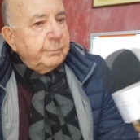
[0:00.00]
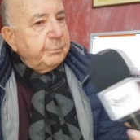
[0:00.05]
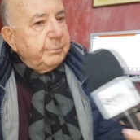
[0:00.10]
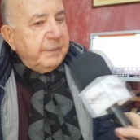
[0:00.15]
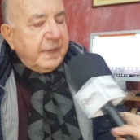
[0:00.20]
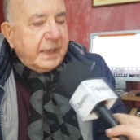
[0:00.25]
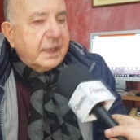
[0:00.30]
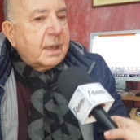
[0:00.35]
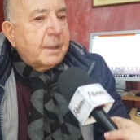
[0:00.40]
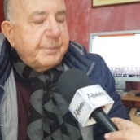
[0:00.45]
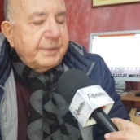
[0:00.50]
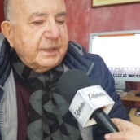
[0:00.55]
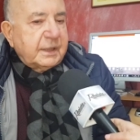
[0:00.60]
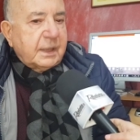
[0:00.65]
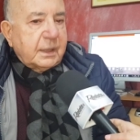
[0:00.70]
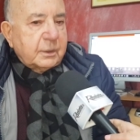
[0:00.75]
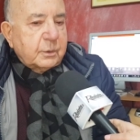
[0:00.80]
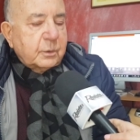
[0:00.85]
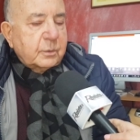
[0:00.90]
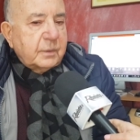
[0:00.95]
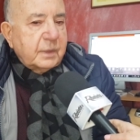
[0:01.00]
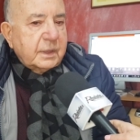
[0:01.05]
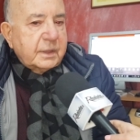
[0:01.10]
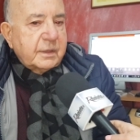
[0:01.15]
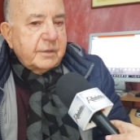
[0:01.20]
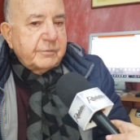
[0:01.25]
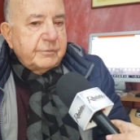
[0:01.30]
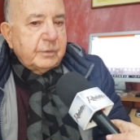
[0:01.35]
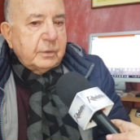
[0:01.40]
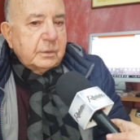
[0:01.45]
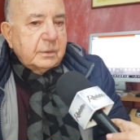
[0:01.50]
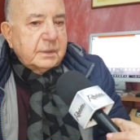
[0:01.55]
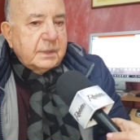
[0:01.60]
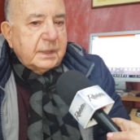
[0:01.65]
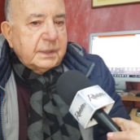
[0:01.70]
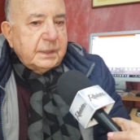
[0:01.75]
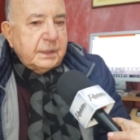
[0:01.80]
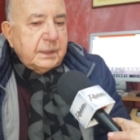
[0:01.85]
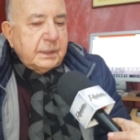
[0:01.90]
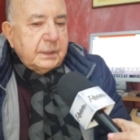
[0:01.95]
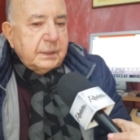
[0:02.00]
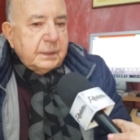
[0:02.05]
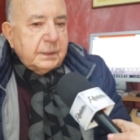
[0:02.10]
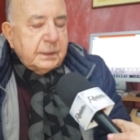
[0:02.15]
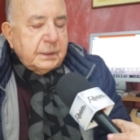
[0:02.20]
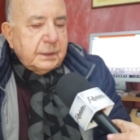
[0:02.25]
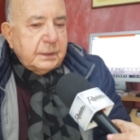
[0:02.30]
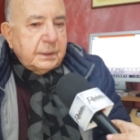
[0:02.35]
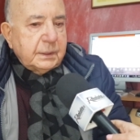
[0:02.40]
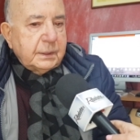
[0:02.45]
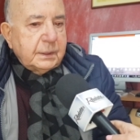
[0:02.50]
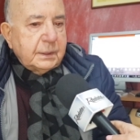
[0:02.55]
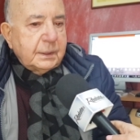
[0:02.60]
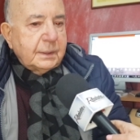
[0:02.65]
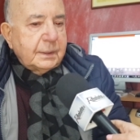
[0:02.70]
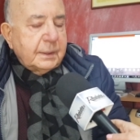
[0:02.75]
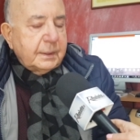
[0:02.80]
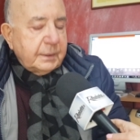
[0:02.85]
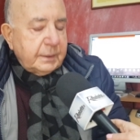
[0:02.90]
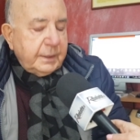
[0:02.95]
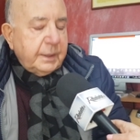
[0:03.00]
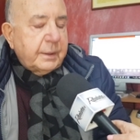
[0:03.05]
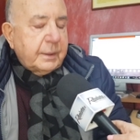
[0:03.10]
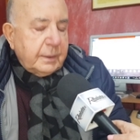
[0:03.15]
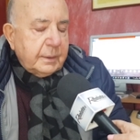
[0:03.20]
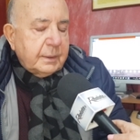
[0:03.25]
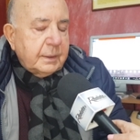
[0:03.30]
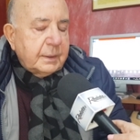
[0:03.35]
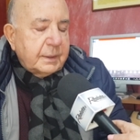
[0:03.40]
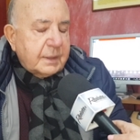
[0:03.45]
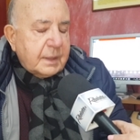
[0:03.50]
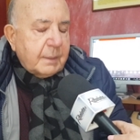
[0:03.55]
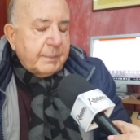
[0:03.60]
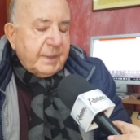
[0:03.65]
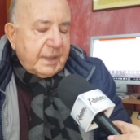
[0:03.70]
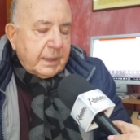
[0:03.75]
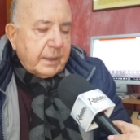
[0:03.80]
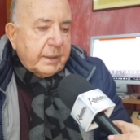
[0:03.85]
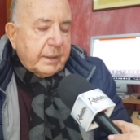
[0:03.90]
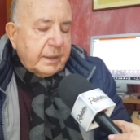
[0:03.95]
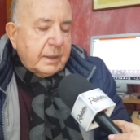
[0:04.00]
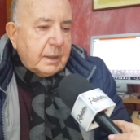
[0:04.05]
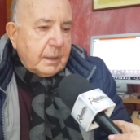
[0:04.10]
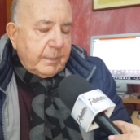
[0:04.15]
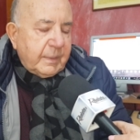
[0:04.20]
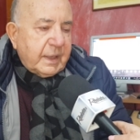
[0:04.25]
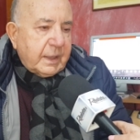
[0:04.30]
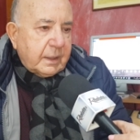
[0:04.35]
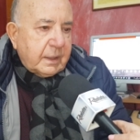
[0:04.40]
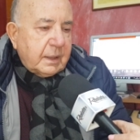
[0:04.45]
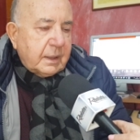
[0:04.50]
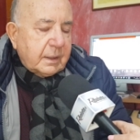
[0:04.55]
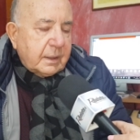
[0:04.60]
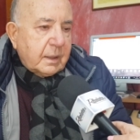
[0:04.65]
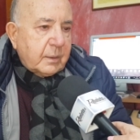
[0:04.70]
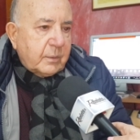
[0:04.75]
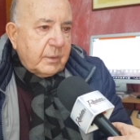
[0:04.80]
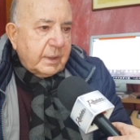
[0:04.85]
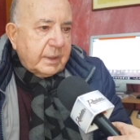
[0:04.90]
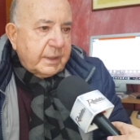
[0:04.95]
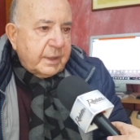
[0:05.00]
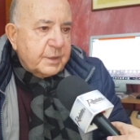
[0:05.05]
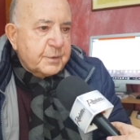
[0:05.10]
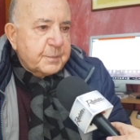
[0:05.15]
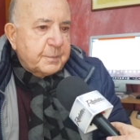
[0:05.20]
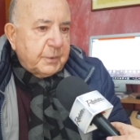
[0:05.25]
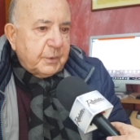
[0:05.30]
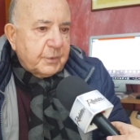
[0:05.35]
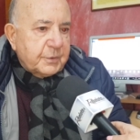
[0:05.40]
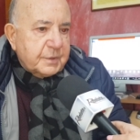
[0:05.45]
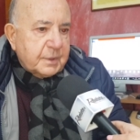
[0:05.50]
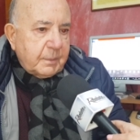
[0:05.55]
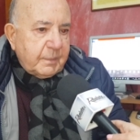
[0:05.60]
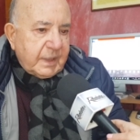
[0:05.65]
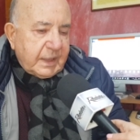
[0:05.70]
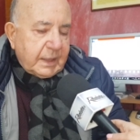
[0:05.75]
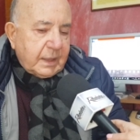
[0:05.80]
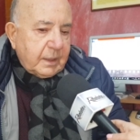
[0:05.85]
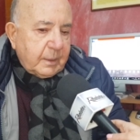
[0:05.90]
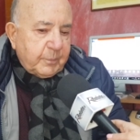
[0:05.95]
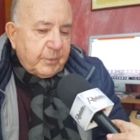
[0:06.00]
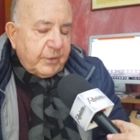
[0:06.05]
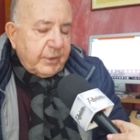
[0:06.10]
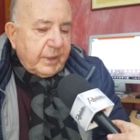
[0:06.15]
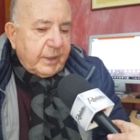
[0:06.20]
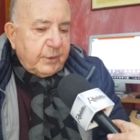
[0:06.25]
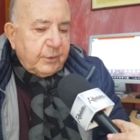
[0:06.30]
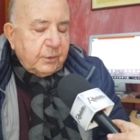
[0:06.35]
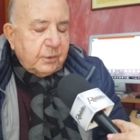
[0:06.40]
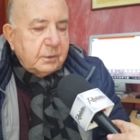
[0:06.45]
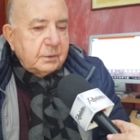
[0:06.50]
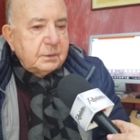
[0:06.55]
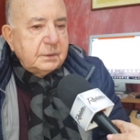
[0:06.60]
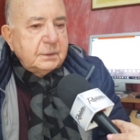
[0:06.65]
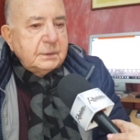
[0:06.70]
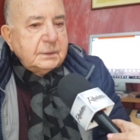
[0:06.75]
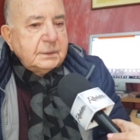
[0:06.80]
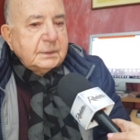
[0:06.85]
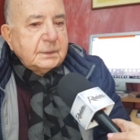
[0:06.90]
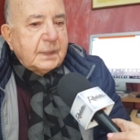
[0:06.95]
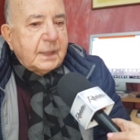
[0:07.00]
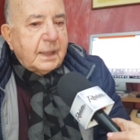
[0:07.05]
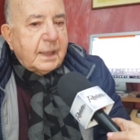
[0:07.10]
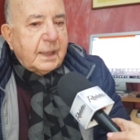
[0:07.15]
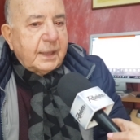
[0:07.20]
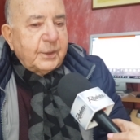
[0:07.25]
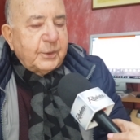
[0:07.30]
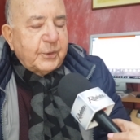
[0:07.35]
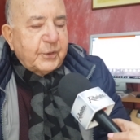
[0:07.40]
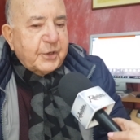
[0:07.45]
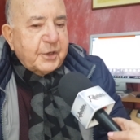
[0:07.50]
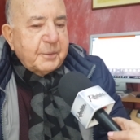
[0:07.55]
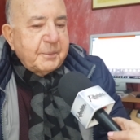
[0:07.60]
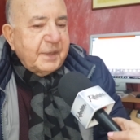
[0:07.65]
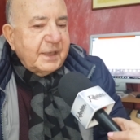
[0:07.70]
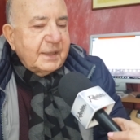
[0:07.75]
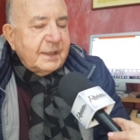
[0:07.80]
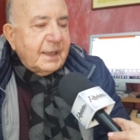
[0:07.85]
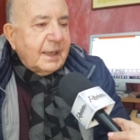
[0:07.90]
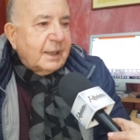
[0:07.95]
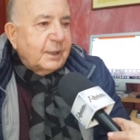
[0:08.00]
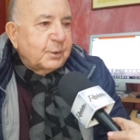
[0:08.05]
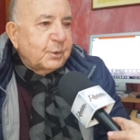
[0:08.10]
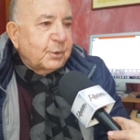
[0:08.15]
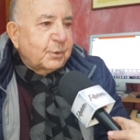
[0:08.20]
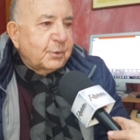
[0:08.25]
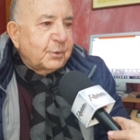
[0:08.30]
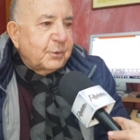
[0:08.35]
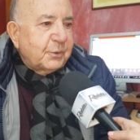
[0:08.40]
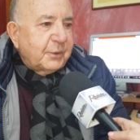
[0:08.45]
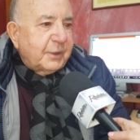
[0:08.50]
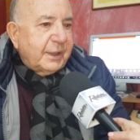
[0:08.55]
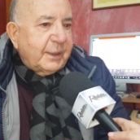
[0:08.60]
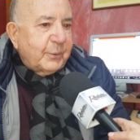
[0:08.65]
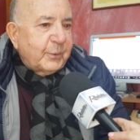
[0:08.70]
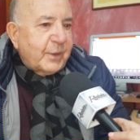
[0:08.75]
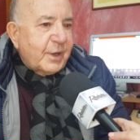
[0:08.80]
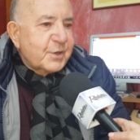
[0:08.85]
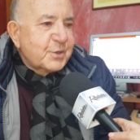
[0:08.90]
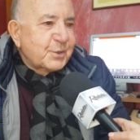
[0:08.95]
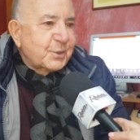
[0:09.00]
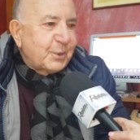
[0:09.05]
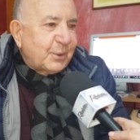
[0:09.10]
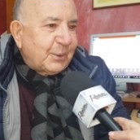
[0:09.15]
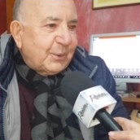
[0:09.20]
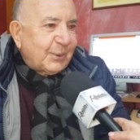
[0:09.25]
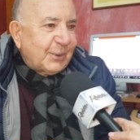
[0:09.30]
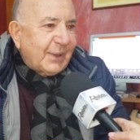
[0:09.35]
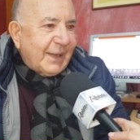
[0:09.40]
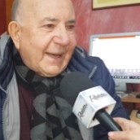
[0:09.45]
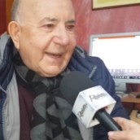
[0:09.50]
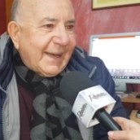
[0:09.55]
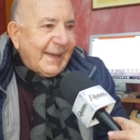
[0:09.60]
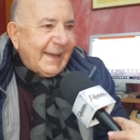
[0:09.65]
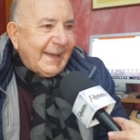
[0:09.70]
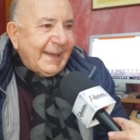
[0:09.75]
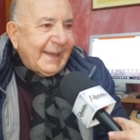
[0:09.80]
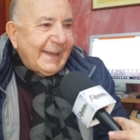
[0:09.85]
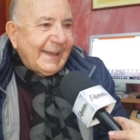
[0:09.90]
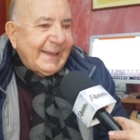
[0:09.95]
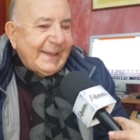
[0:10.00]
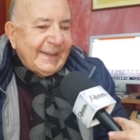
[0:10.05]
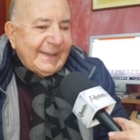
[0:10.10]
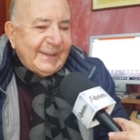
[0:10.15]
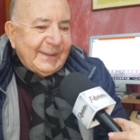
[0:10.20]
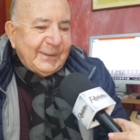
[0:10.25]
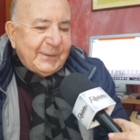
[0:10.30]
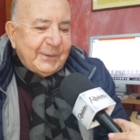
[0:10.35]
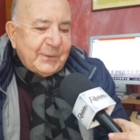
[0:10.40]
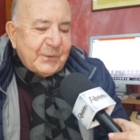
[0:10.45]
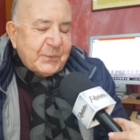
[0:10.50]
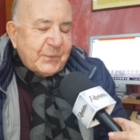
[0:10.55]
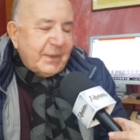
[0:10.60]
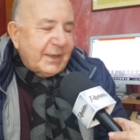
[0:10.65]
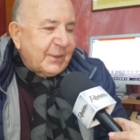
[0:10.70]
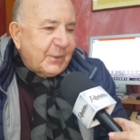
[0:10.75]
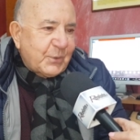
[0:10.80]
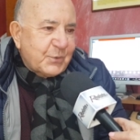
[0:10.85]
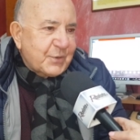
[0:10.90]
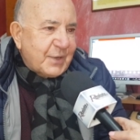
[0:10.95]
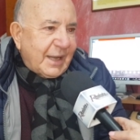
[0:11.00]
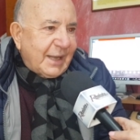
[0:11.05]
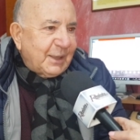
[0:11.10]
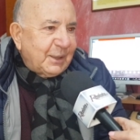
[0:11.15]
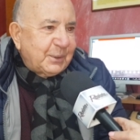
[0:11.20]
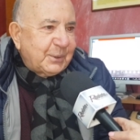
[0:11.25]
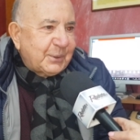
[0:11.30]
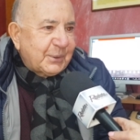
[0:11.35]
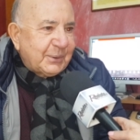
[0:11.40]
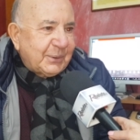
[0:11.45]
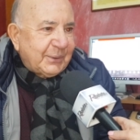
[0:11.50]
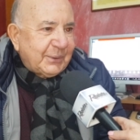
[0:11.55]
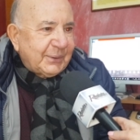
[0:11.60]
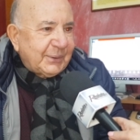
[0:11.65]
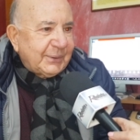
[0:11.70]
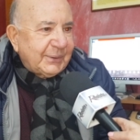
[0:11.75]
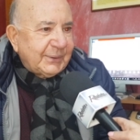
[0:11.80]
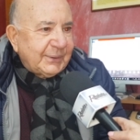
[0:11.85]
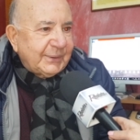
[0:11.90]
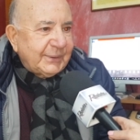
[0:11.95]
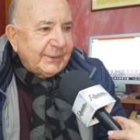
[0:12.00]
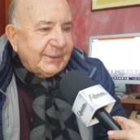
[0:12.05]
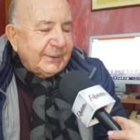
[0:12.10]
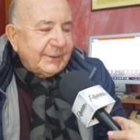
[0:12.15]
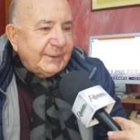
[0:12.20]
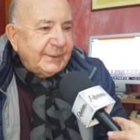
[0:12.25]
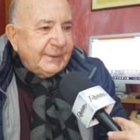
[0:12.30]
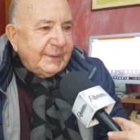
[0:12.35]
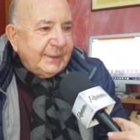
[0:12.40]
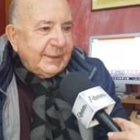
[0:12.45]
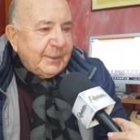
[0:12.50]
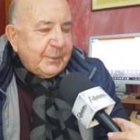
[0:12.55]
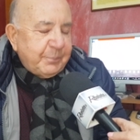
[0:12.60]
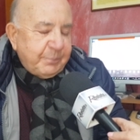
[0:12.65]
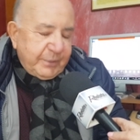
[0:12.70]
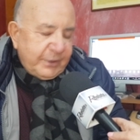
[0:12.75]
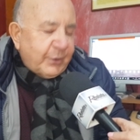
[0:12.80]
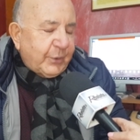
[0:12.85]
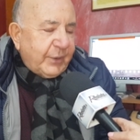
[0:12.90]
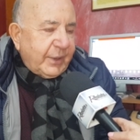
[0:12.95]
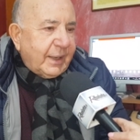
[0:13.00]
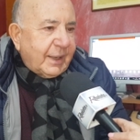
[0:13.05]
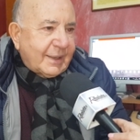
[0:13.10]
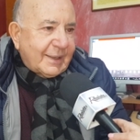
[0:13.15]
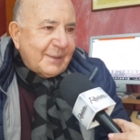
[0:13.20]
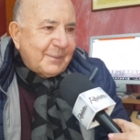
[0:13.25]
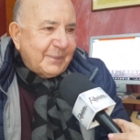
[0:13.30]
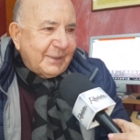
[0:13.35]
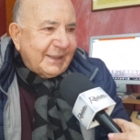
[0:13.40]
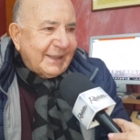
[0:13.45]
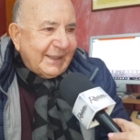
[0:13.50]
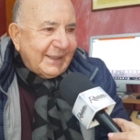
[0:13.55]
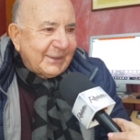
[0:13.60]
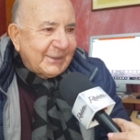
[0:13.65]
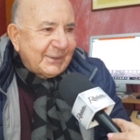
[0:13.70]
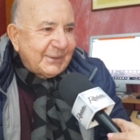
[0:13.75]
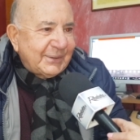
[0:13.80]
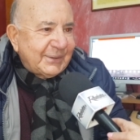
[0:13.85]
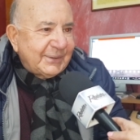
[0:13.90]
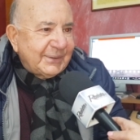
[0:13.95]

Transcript: Mi è capitato qualche volta di, di chiamare, richiamare anche qualche sposa, magari poi hanno, hanno rimediato con una stola o qualcos'altro, però è capitato.